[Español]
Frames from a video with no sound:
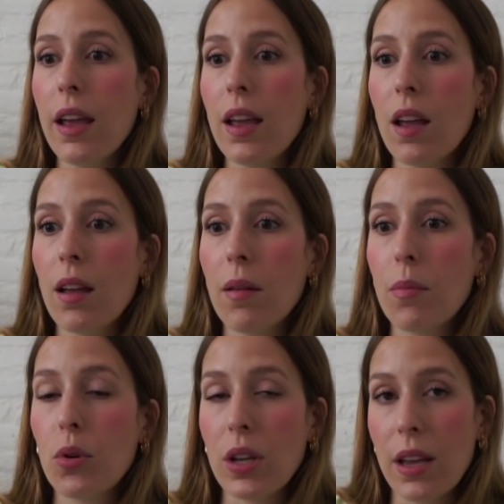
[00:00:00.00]
eh,
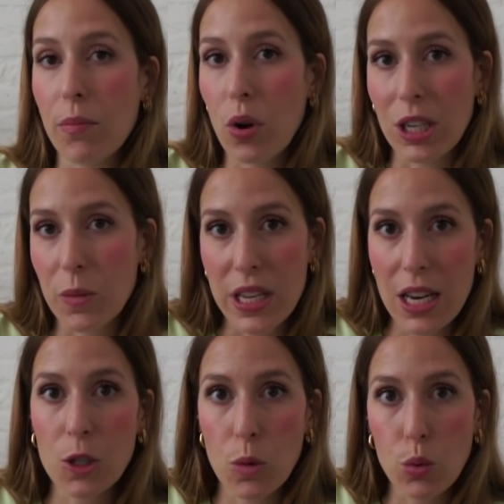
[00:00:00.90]
porque por las
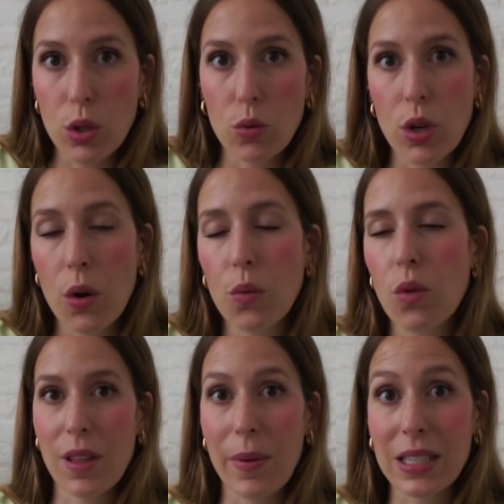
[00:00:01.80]
mañanas me gusta usar
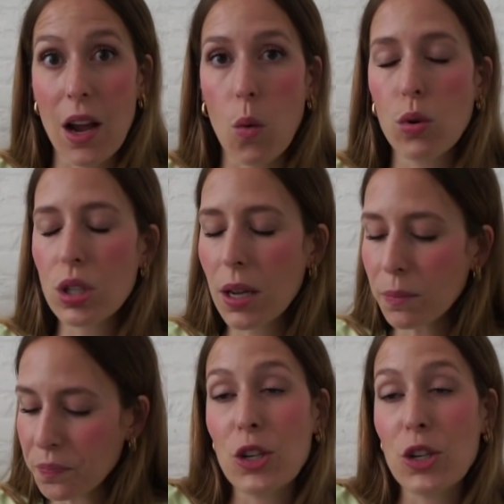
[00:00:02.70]
uno de base acuosa.